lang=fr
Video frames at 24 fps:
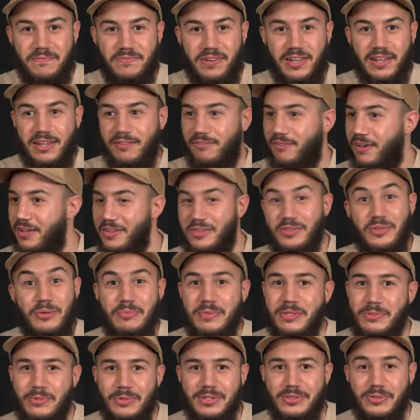Fin de la phrase,
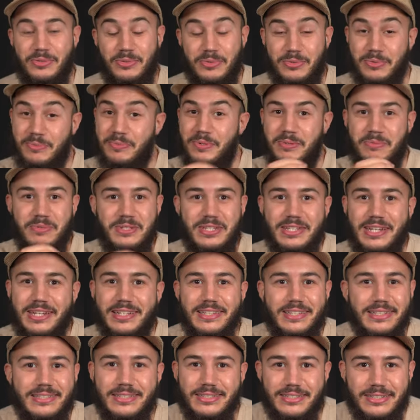demi-tour, il se retourne. Donc moi je me dis, il a
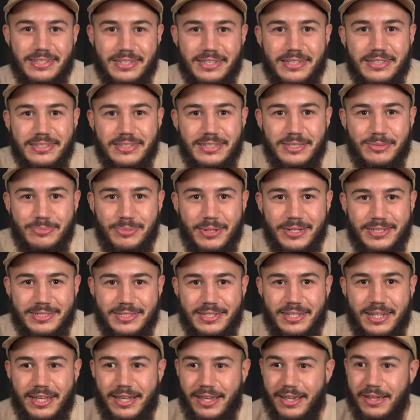détesté, qu'est-ce qui se
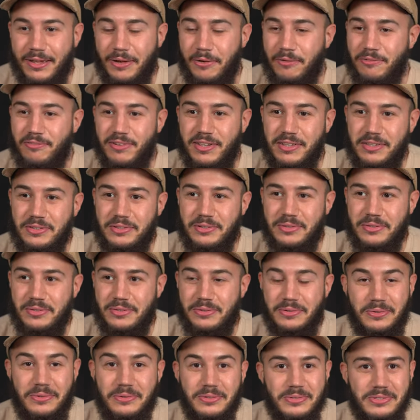passe Et en fait,
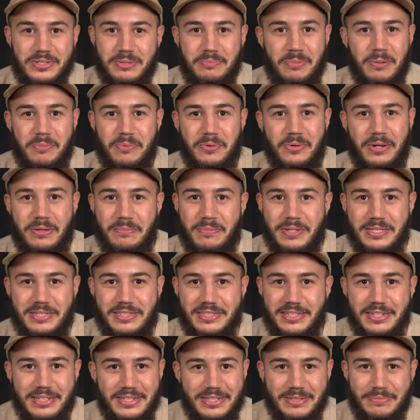euh, je sais pas pourquoi il m'a dit
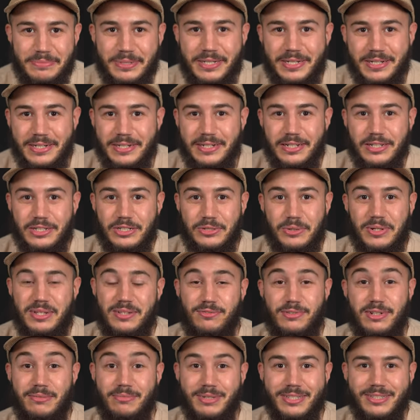ça, je sais pas. Je crois
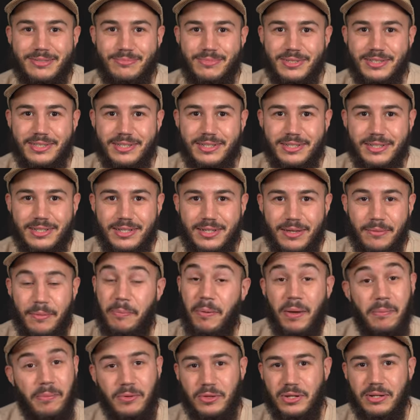qu'il voulait m'intimider.
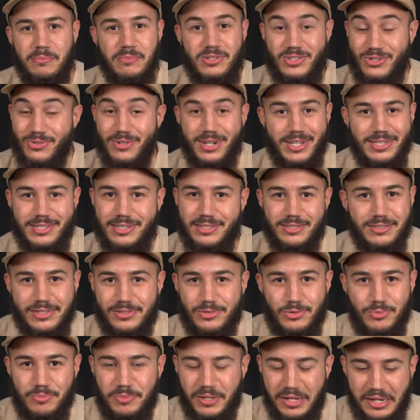Après, pendant l'émission, il a dit que c'était
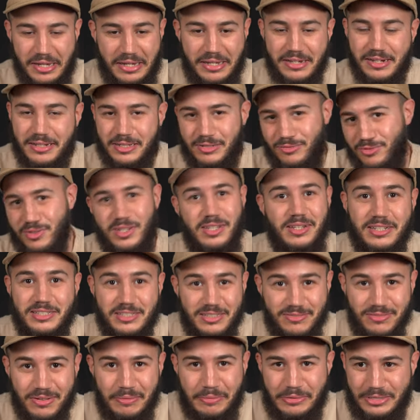super et qu'il a kiffé. Il a
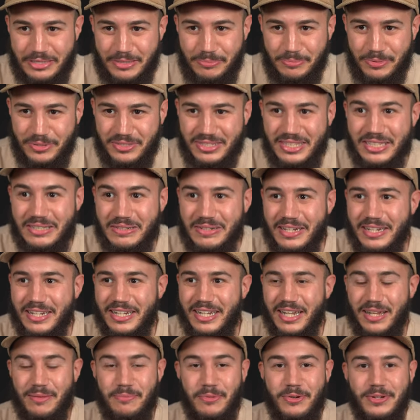dit vraiment ce qu'il pensait, quoi.
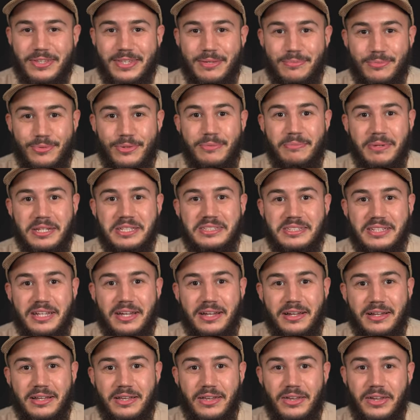Mais au début, il m'a dit
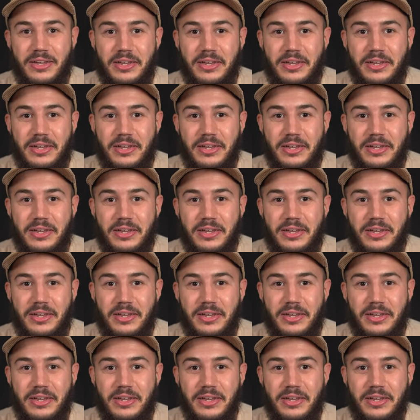ça.